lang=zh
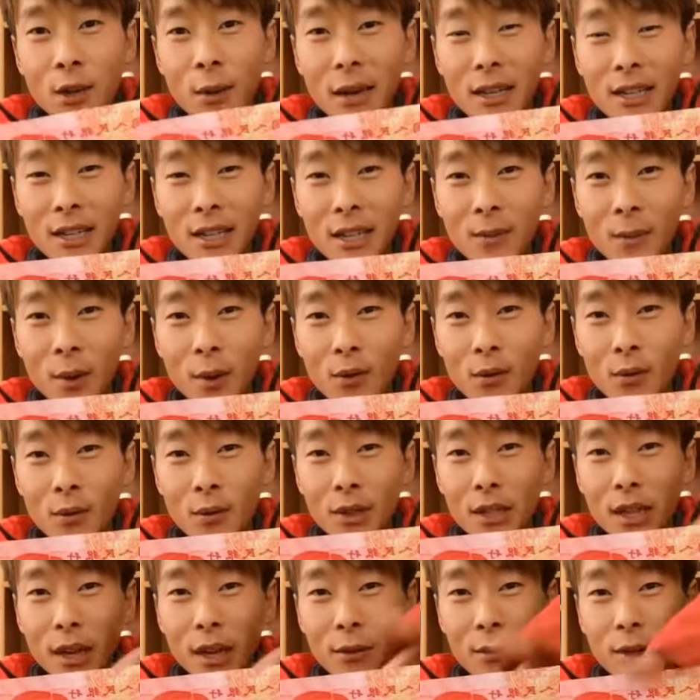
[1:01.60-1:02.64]
欢这个魔术，
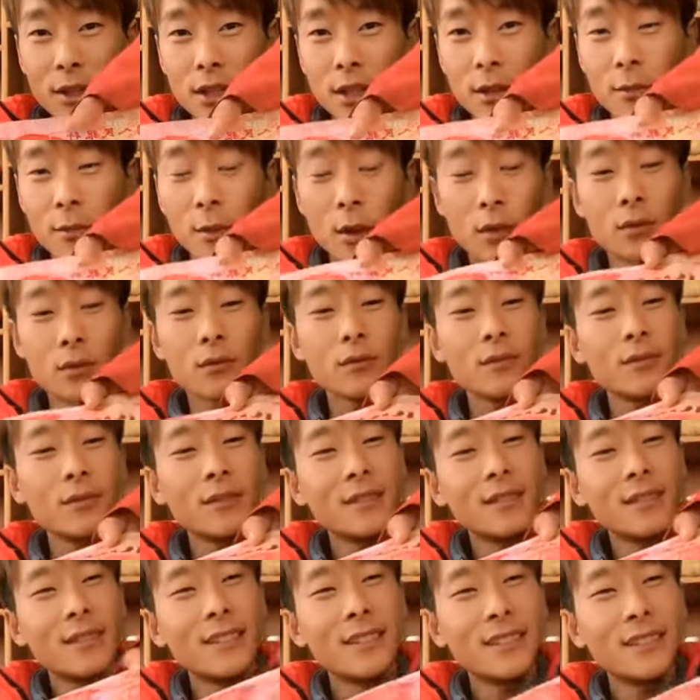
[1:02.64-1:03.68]
想哇
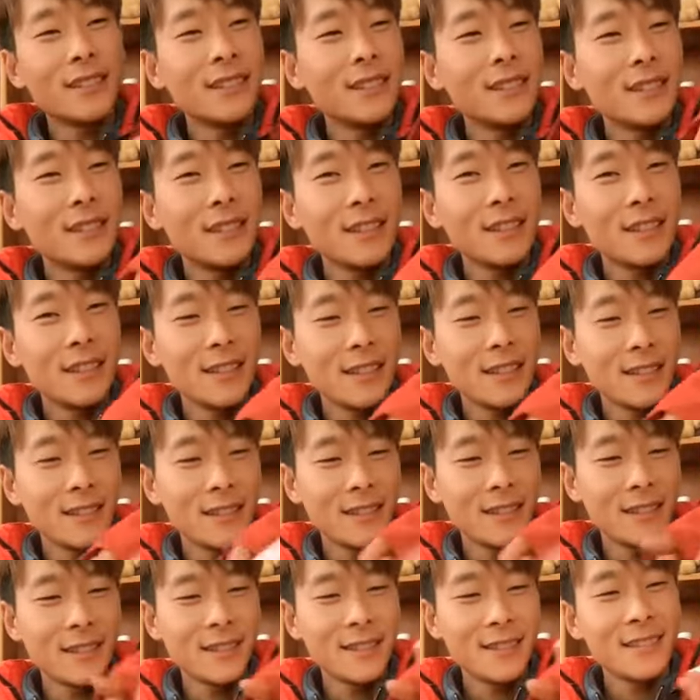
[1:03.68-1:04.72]
塞，这钱那
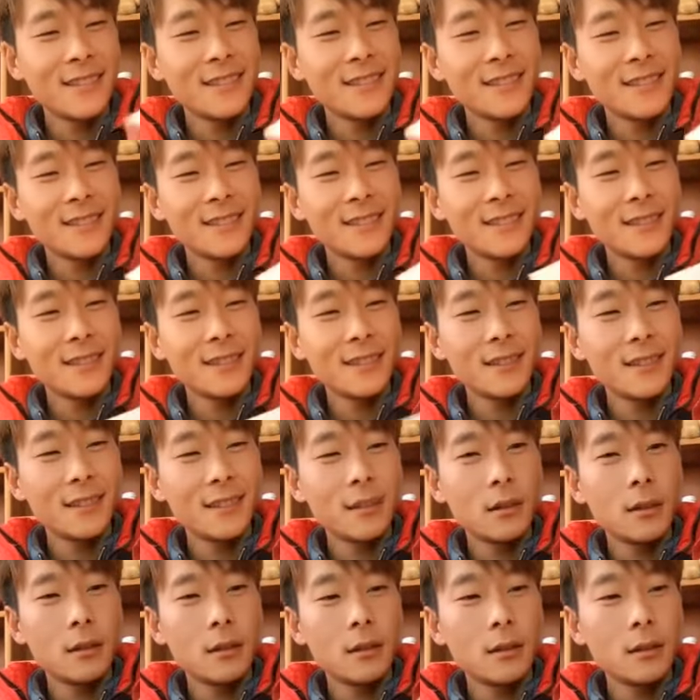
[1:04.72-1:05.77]
么大，怎么
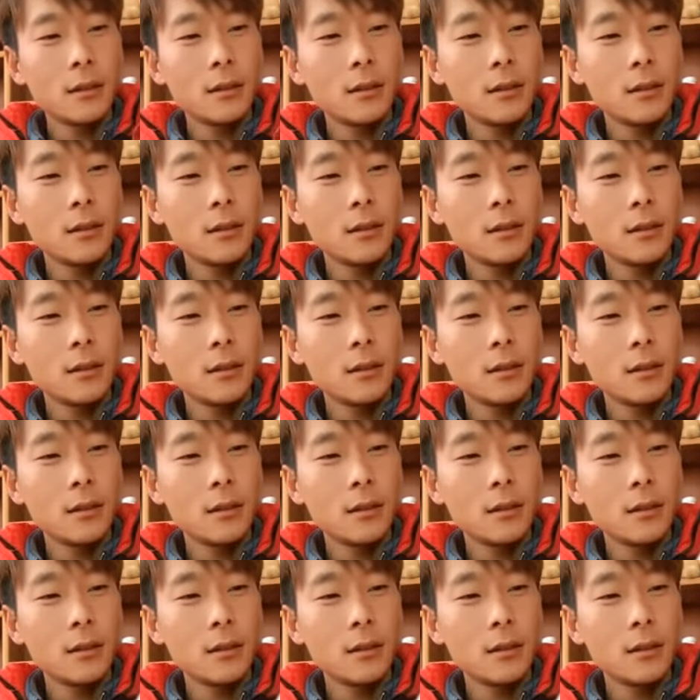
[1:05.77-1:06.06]
还有个小